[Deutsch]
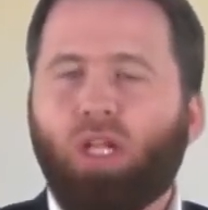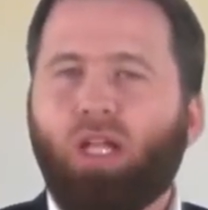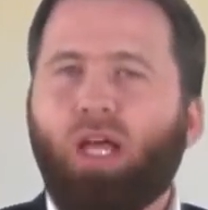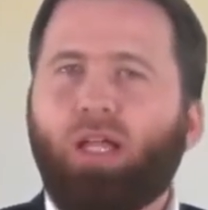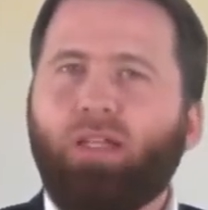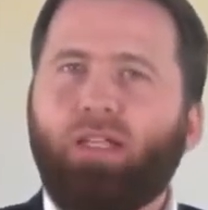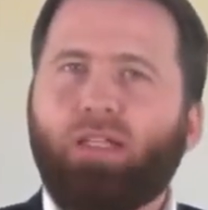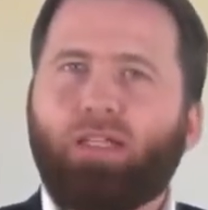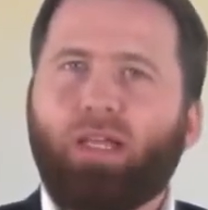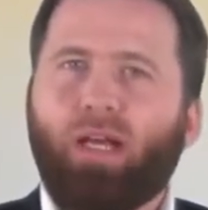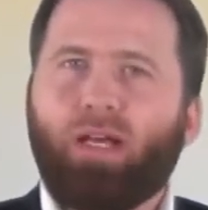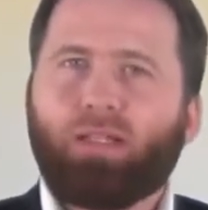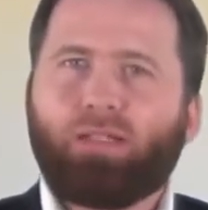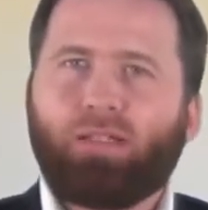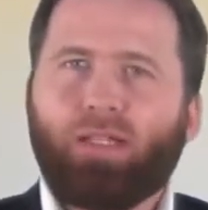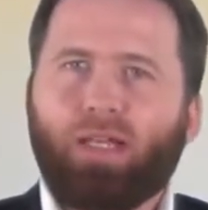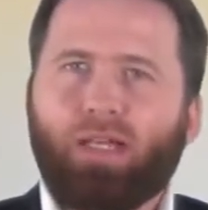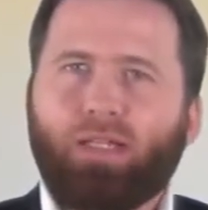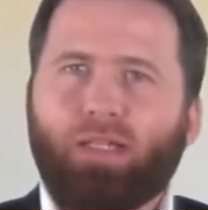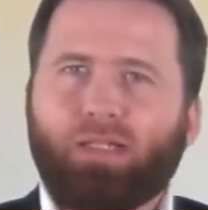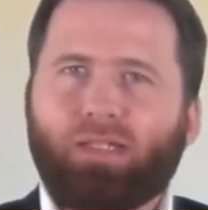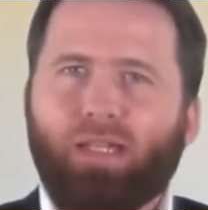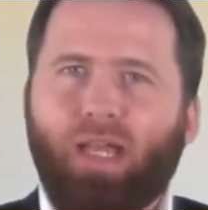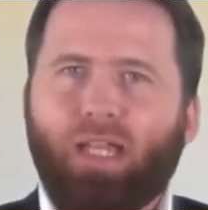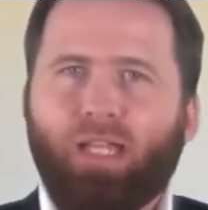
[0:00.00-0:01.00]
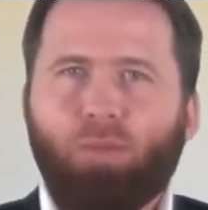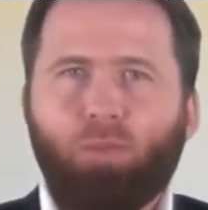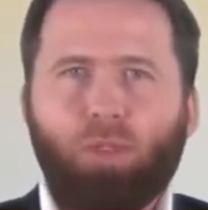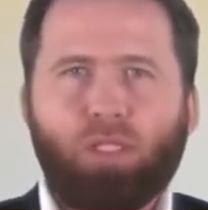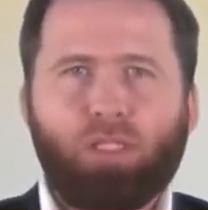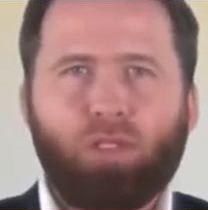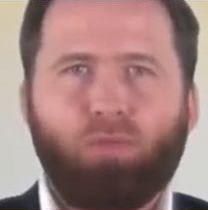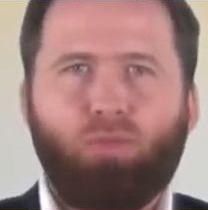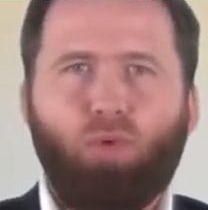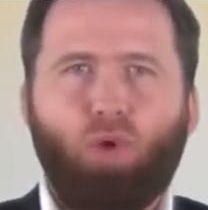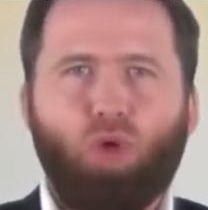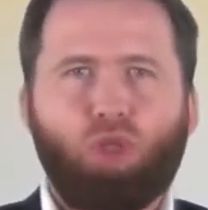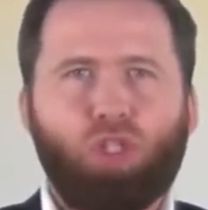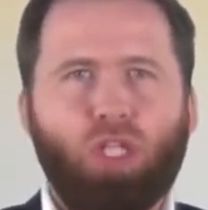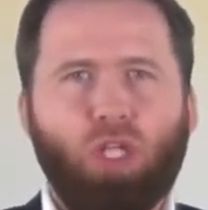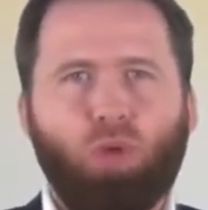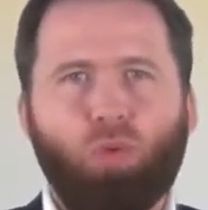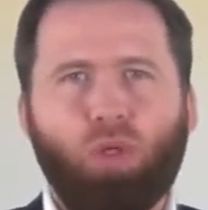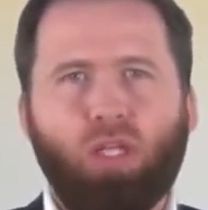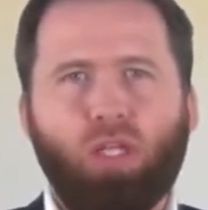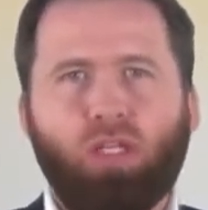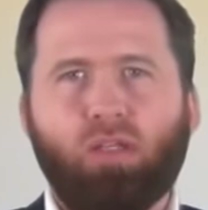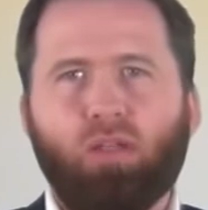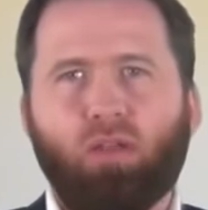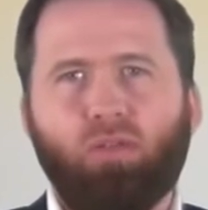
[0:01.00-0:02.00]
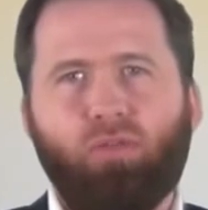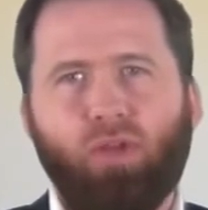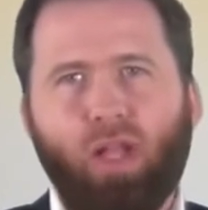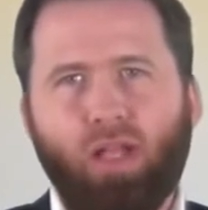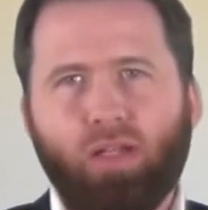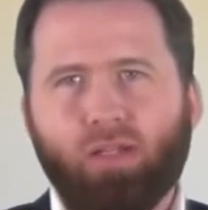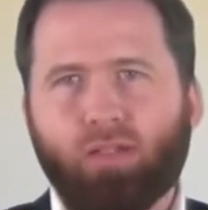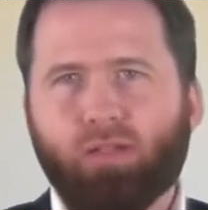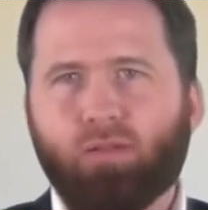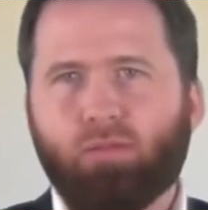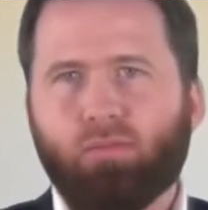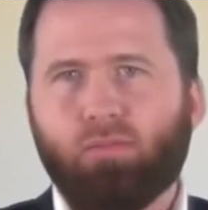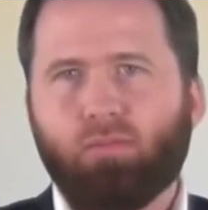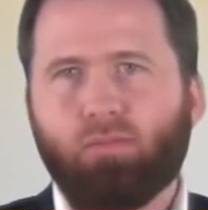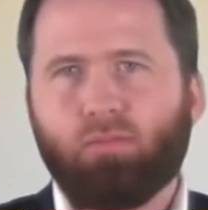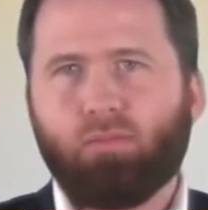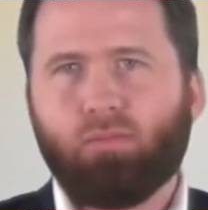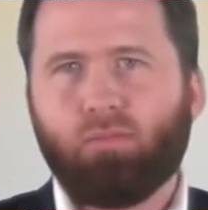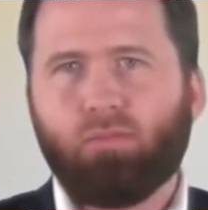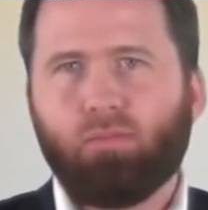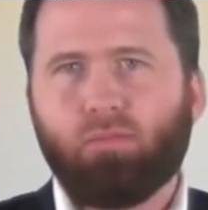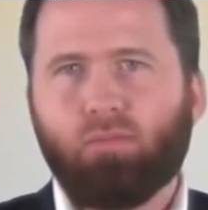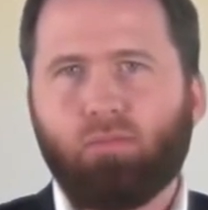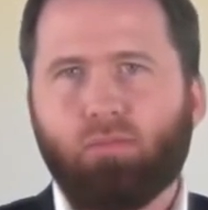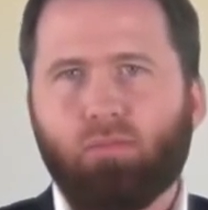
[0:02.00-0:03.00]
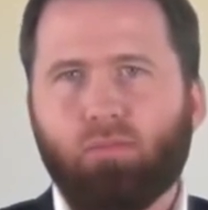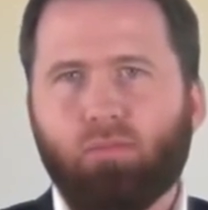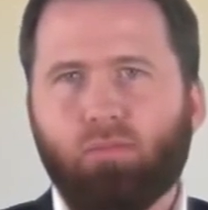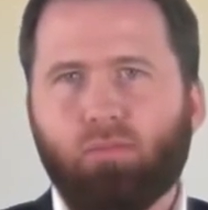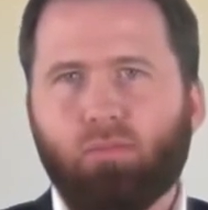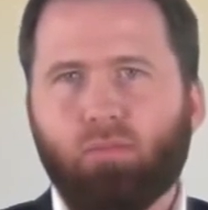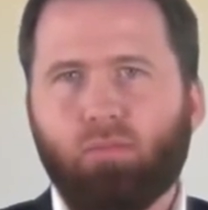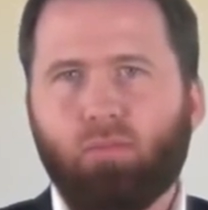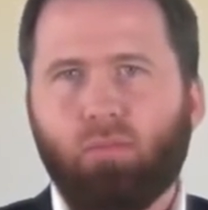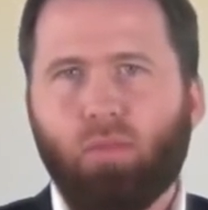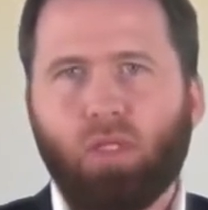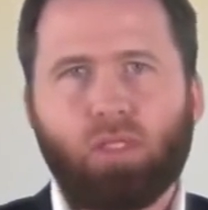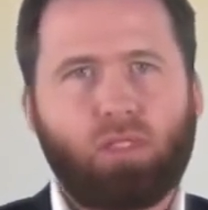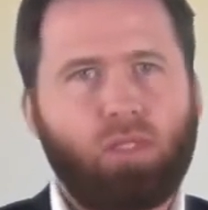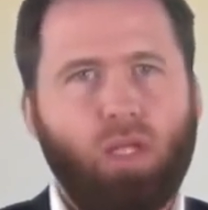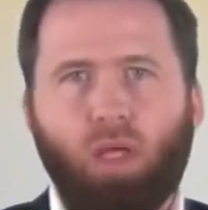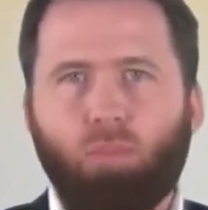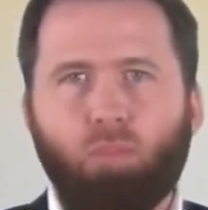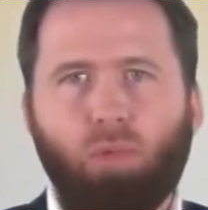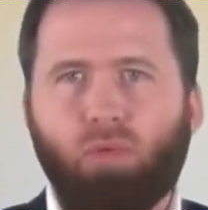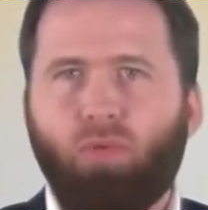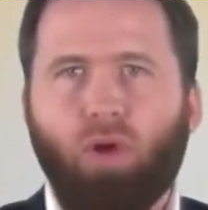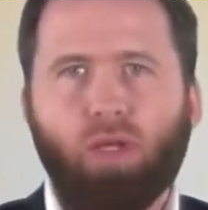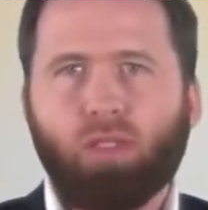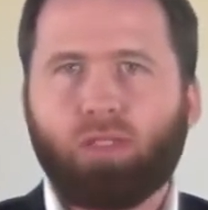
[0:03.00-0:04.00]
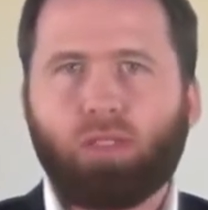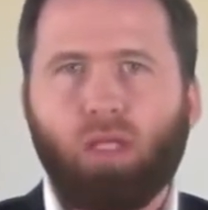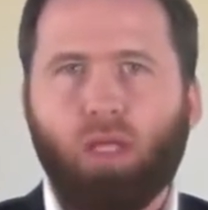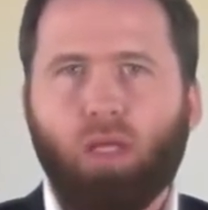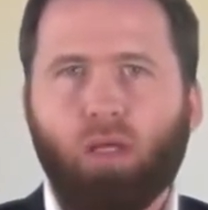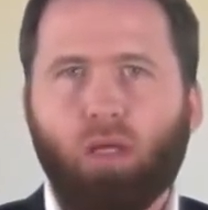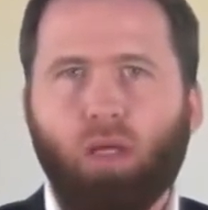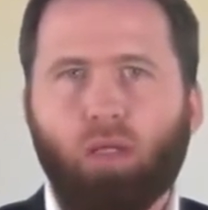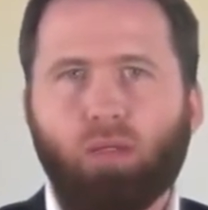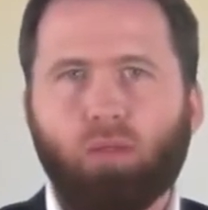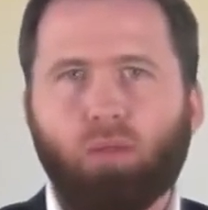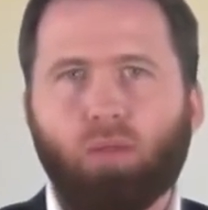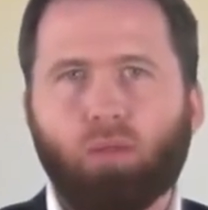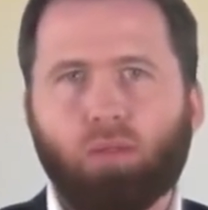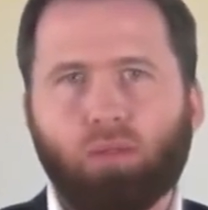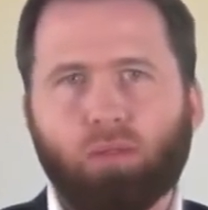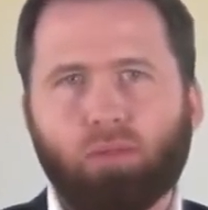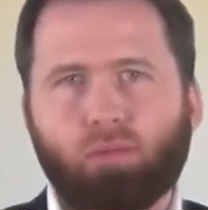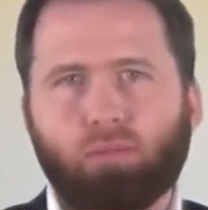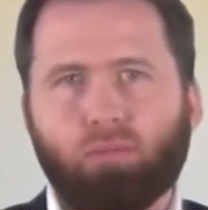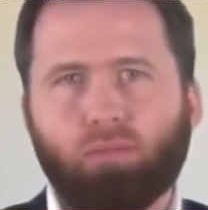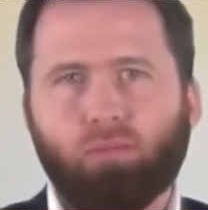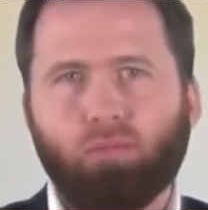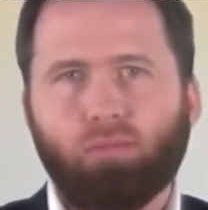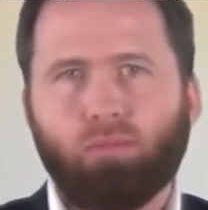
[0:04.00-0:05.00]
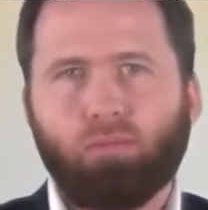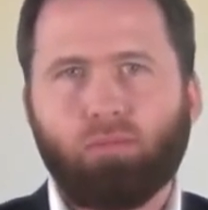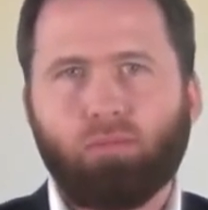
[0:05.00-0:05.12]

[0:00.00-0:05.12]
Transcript: Und allein die Tatsache, dass einem diese Vorstellung nicht gefällt, ist kein Beweis gegen einen Gott.